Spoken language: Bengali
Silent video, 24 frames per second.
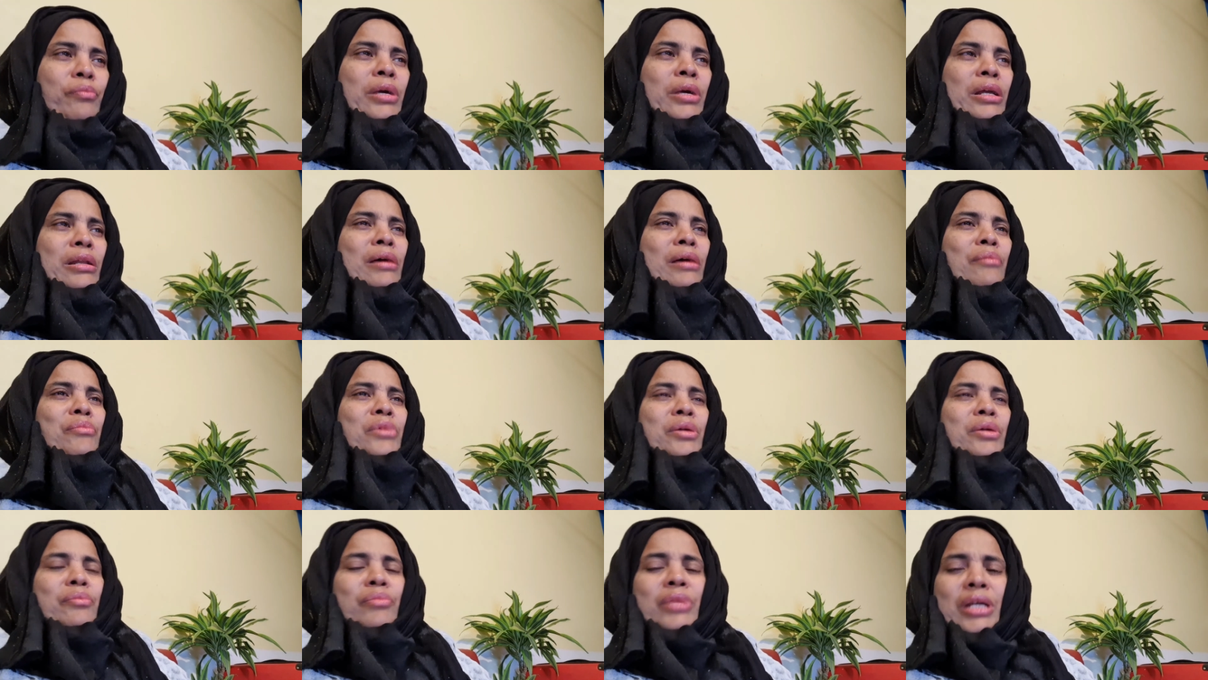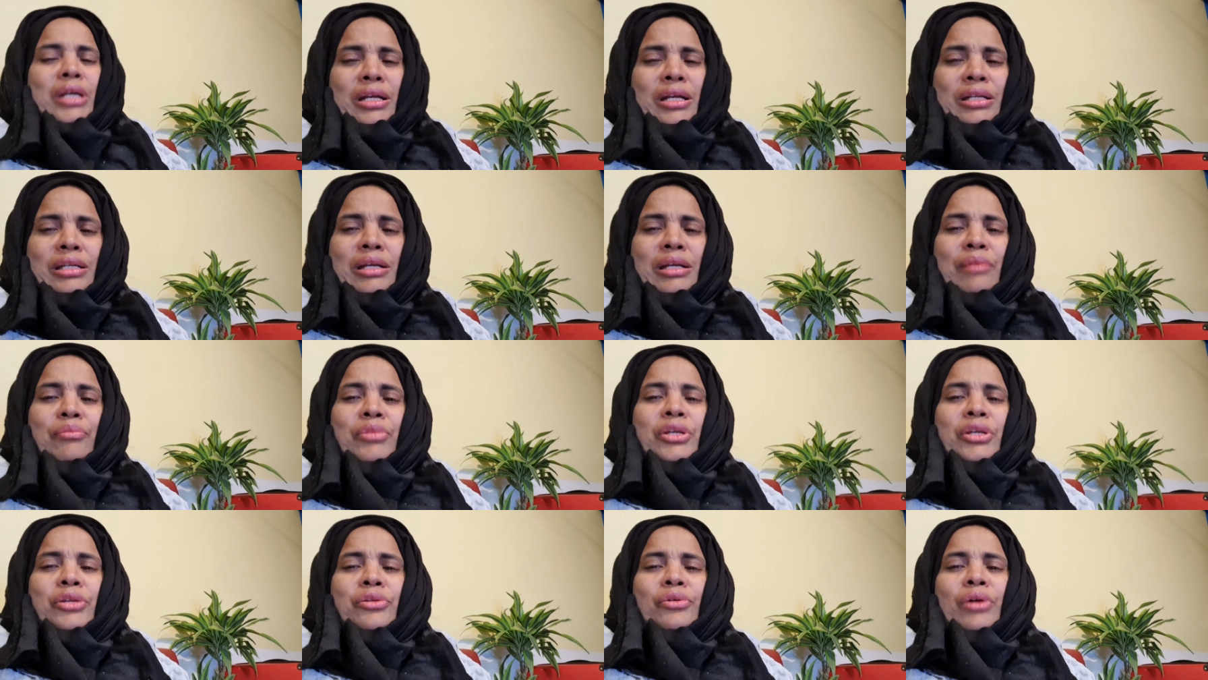বেলা মেবি একটা
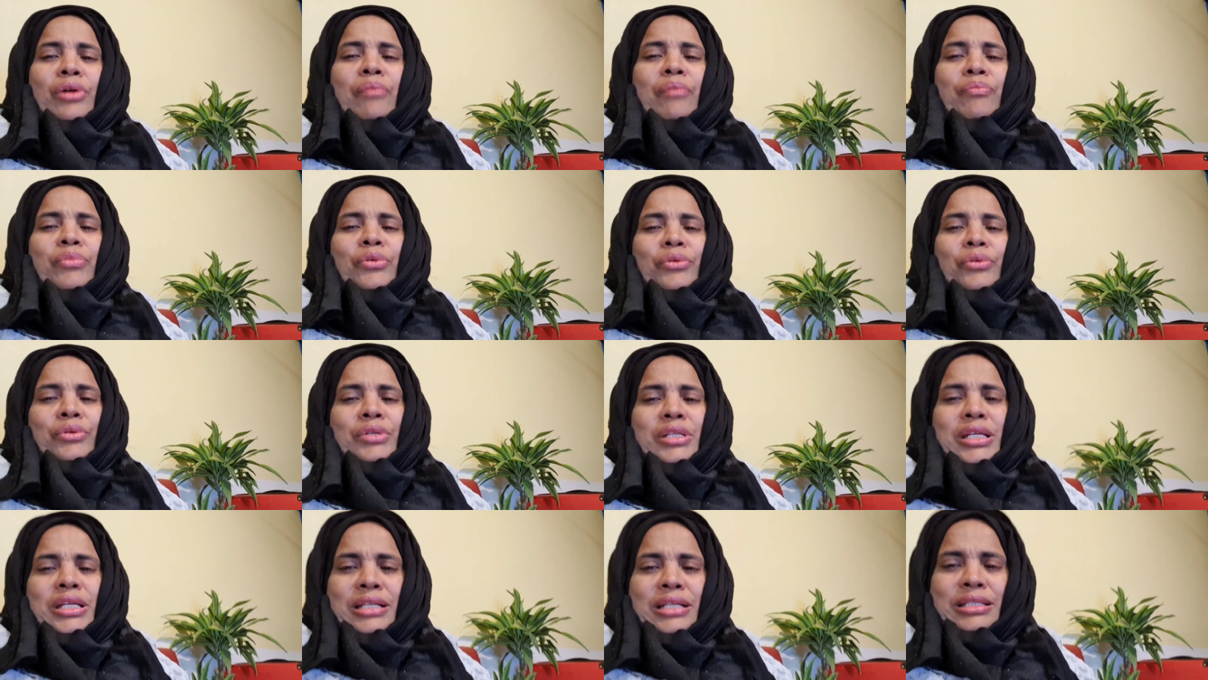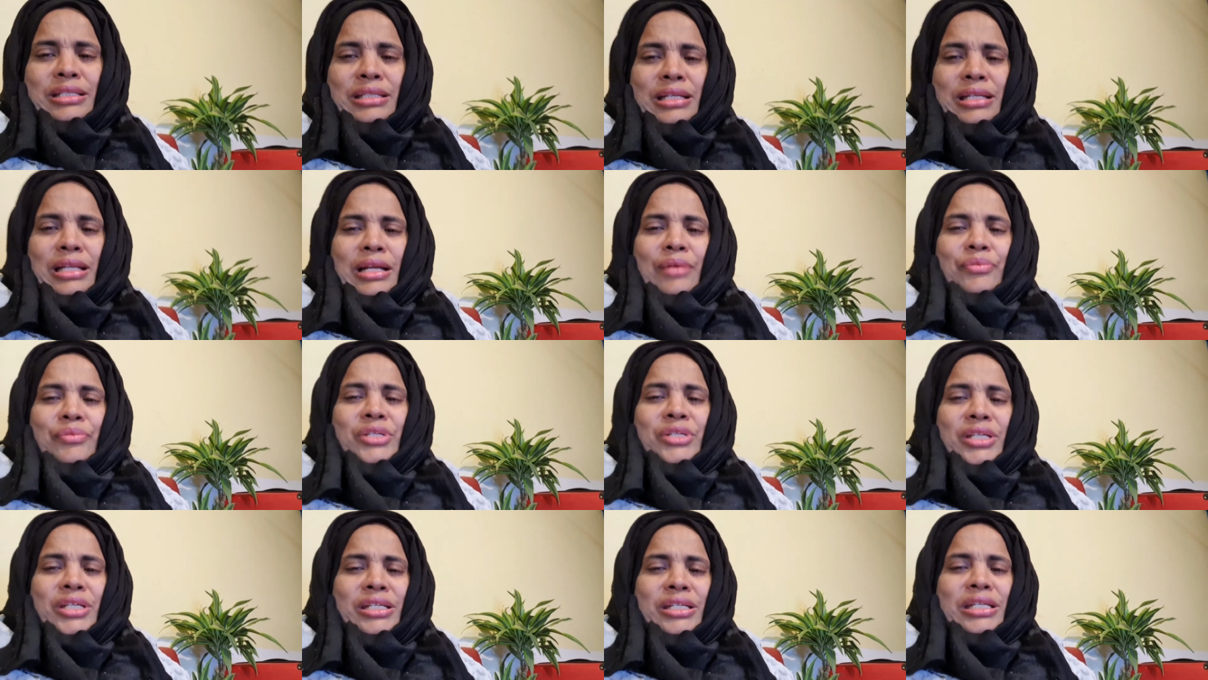ভিডিও আপলোড দিয়েছিলাম
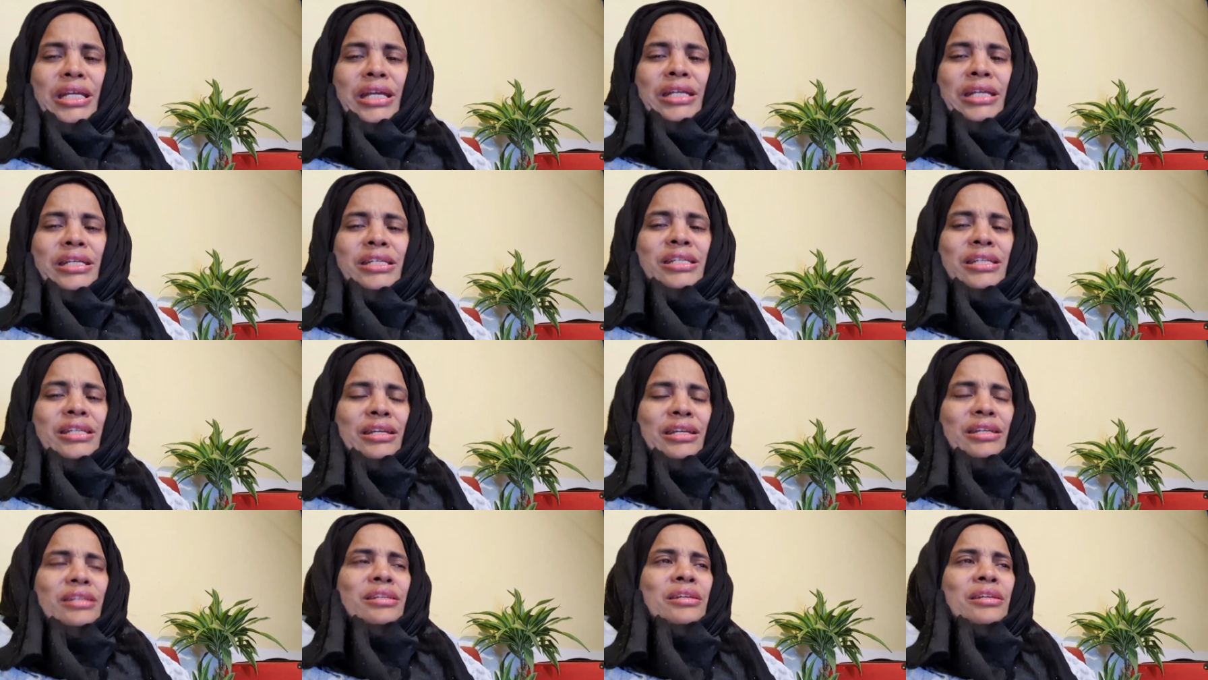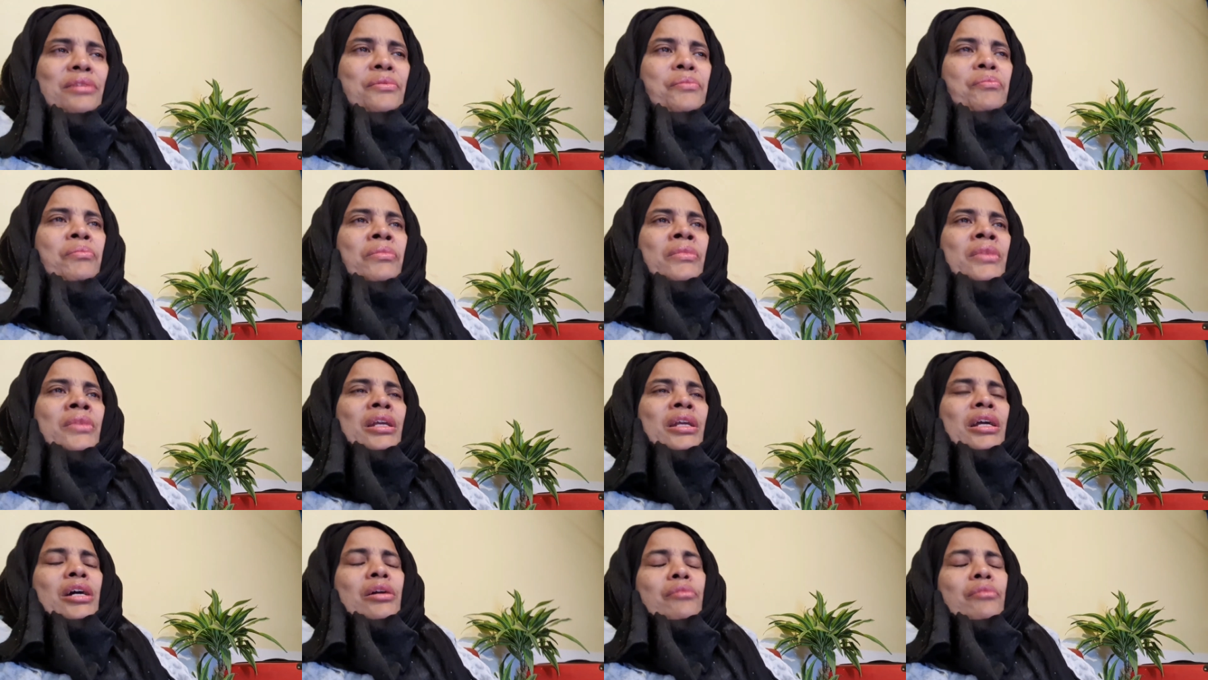সেটাই শেষ
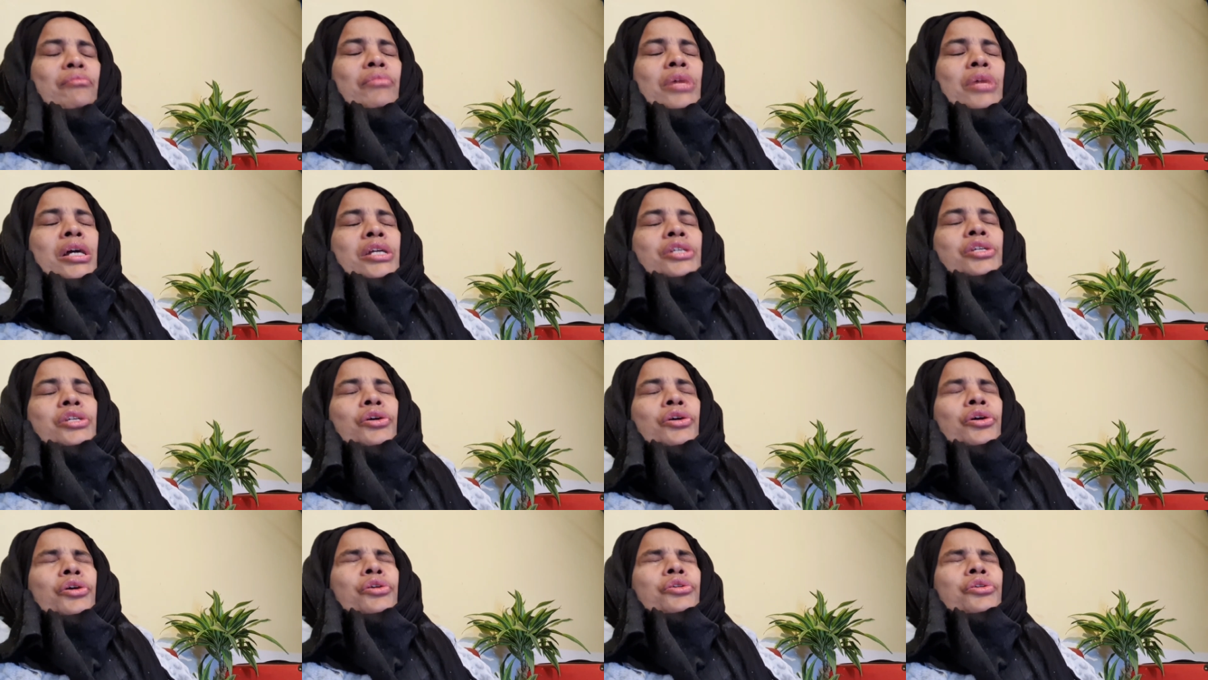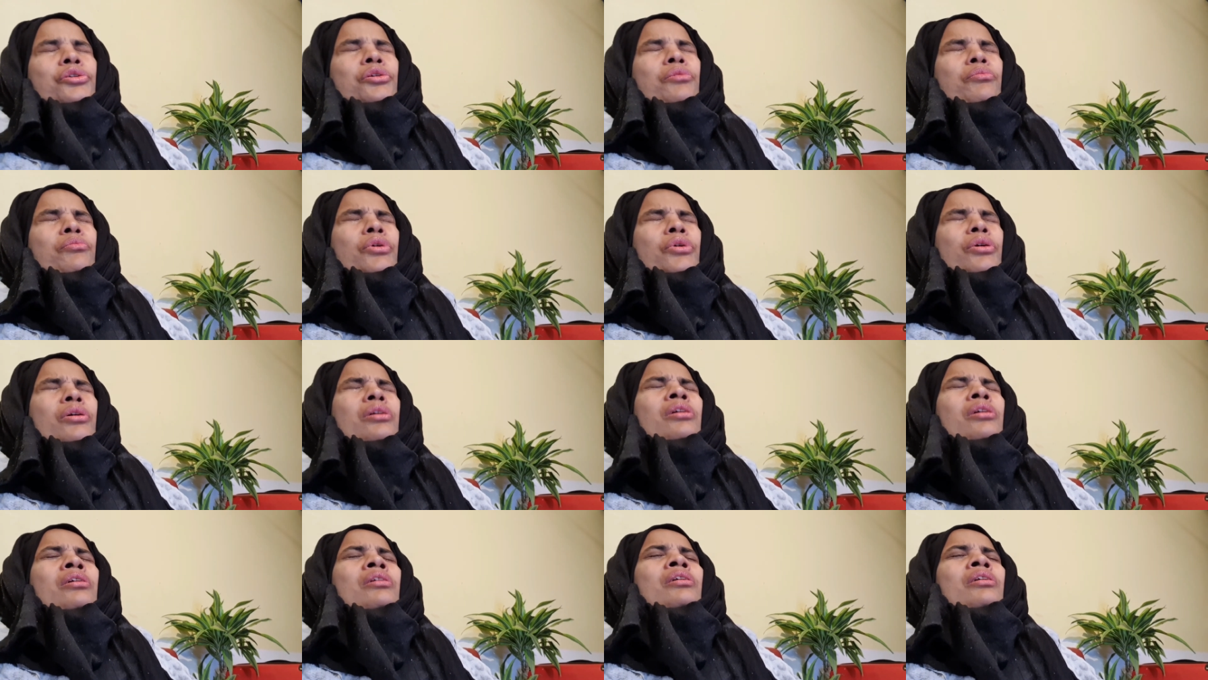কারণ বাইশে অক্টোবর